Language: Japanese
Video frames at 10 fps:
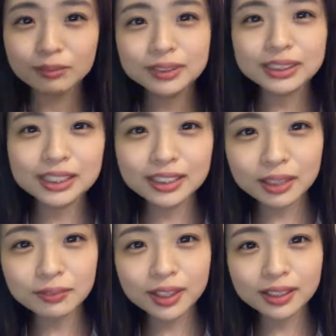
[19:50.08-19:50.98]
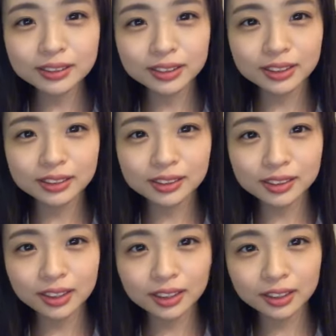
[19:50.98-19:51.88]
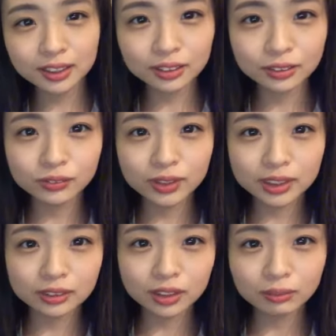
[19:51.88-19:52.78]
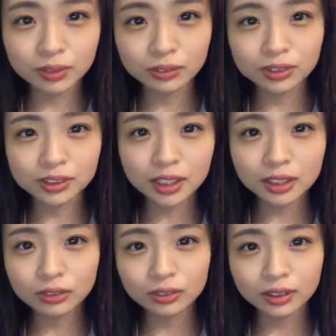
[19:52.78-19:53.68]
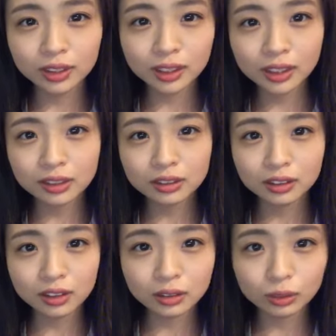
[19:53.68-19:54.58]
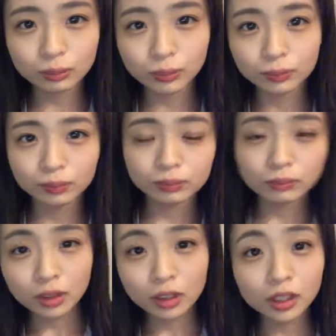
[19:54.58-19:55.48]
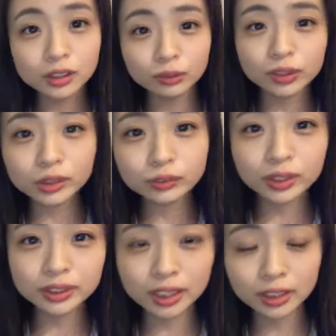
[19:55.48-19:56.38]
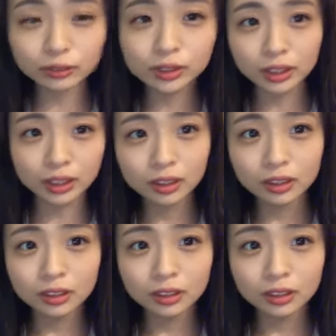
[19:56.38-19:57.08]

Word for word: 一輪ライブハウスに自転車で来てる運営さんとか見ると地下アイドルは大変なんだなって思うえそんな運営さんいるんだね